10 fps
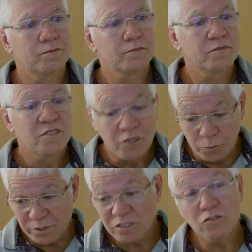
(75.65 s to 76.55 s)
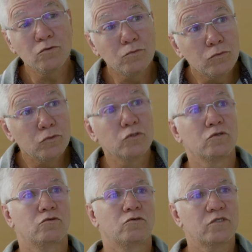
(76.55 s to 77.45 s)
No he dormido. Necesito
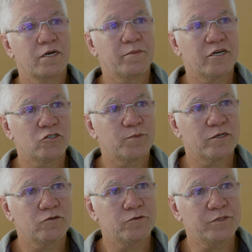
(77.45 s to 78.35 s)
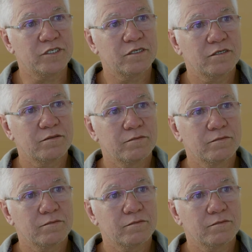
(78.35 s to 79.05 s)
mucho un remedio para dormir.